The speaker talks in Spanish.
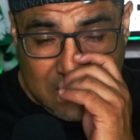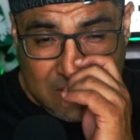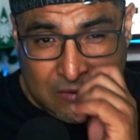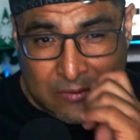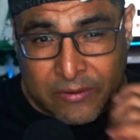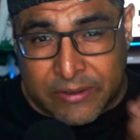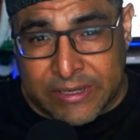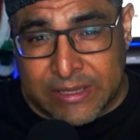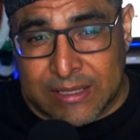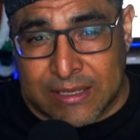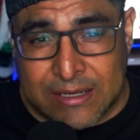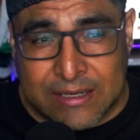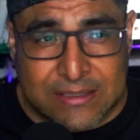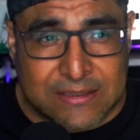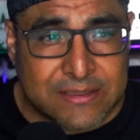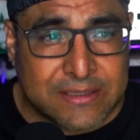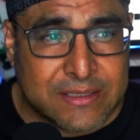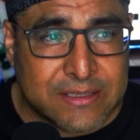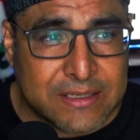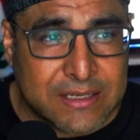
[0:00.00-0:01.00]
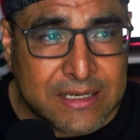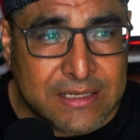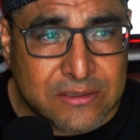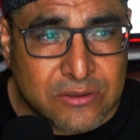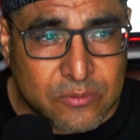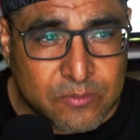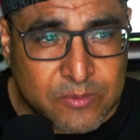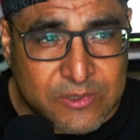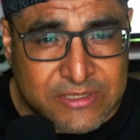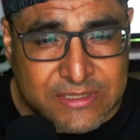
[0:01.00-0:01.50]
ahorita este,
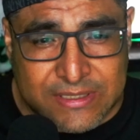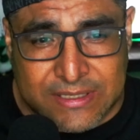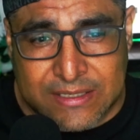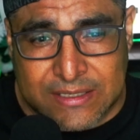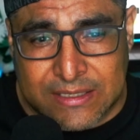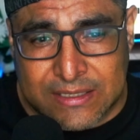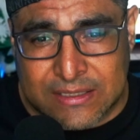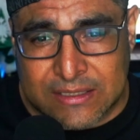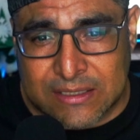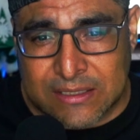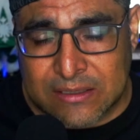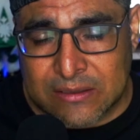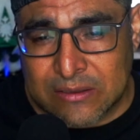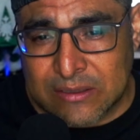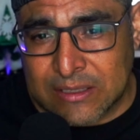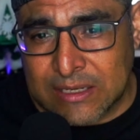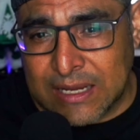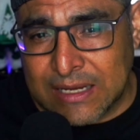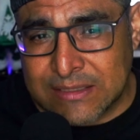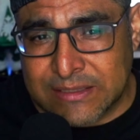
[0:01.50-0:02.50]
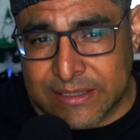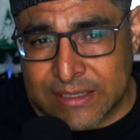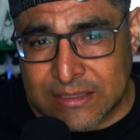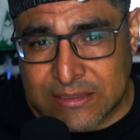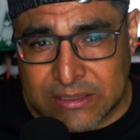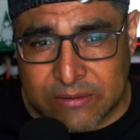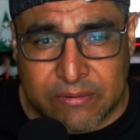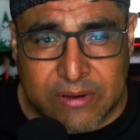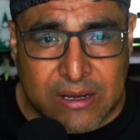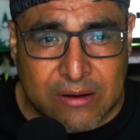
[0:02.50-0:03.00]
esto pues eh, hace que
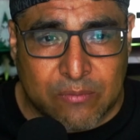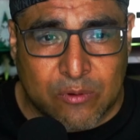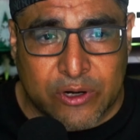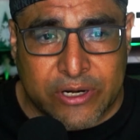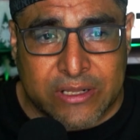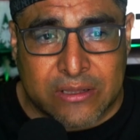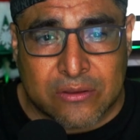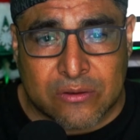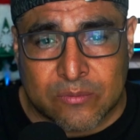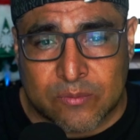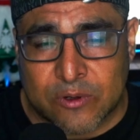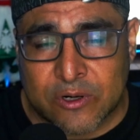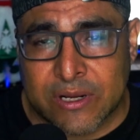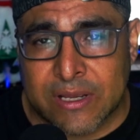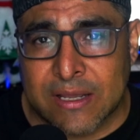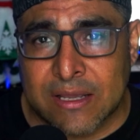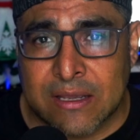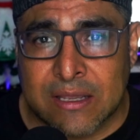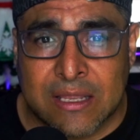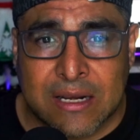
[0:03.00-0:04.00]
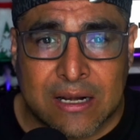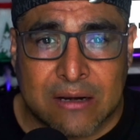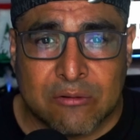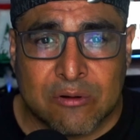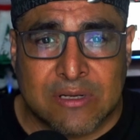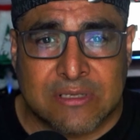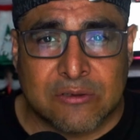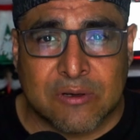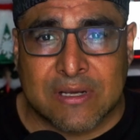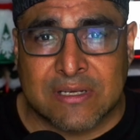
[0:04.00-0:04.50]
se vea bonito porque en
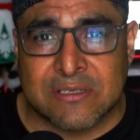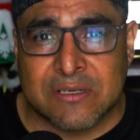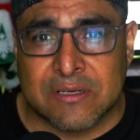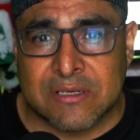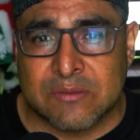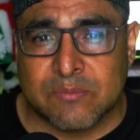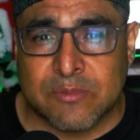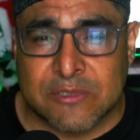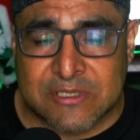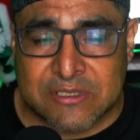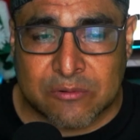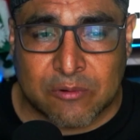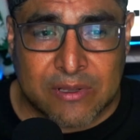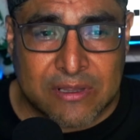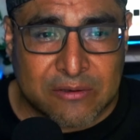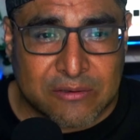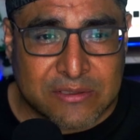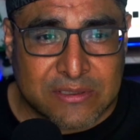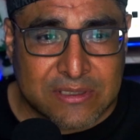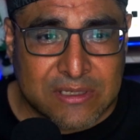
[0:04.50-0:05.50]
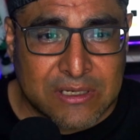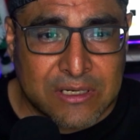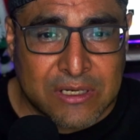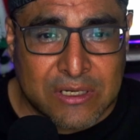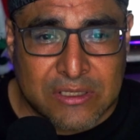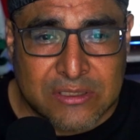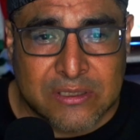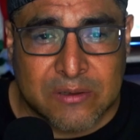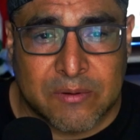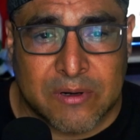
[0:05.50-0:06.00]
algunas ocasiones pues cuando
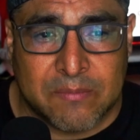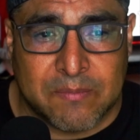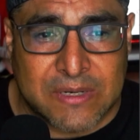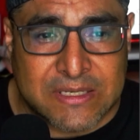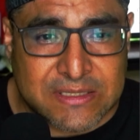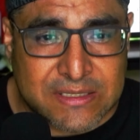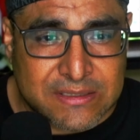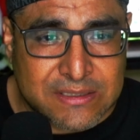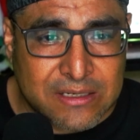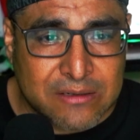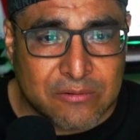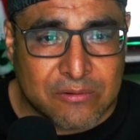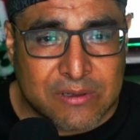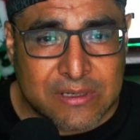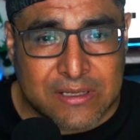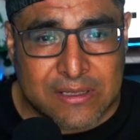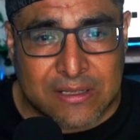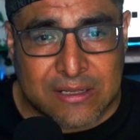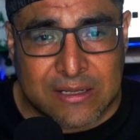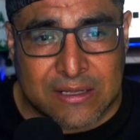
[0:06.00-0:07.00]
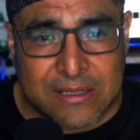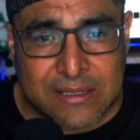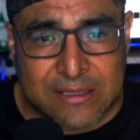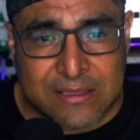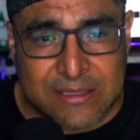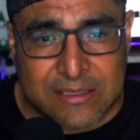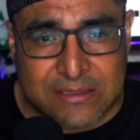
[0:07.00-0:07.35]
sobrepasas alguna de